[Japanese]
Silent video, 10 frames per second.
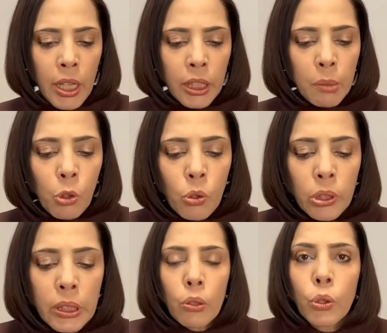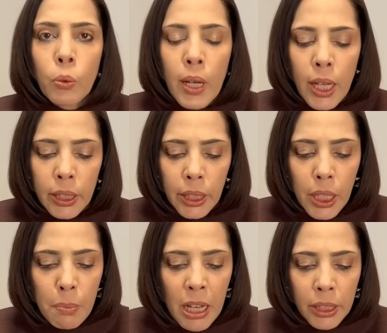でもこうしとは
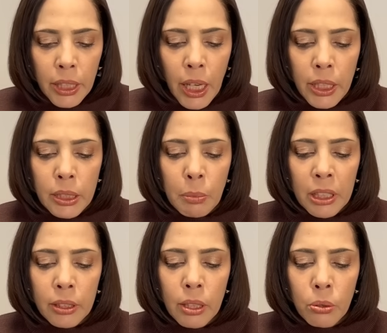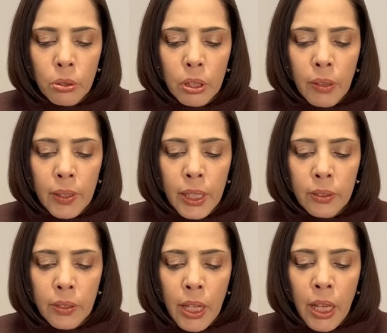今に始まったことではな
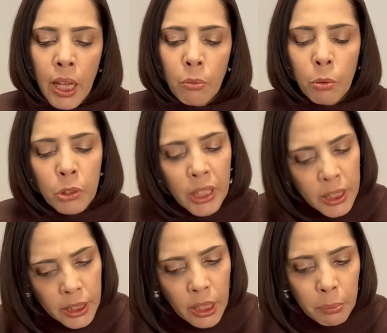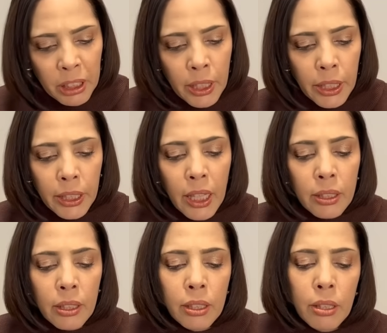くて、もう昔からみんな
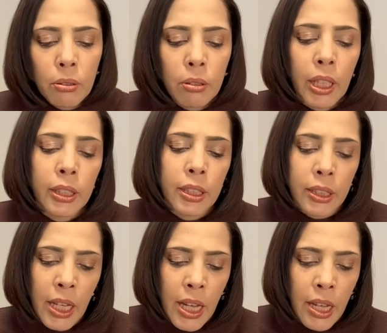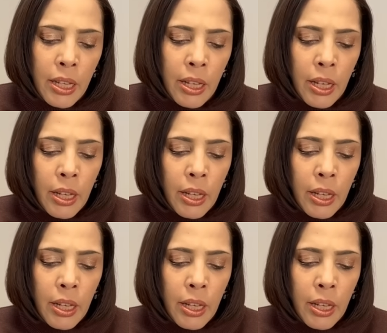やっていたことなんですね。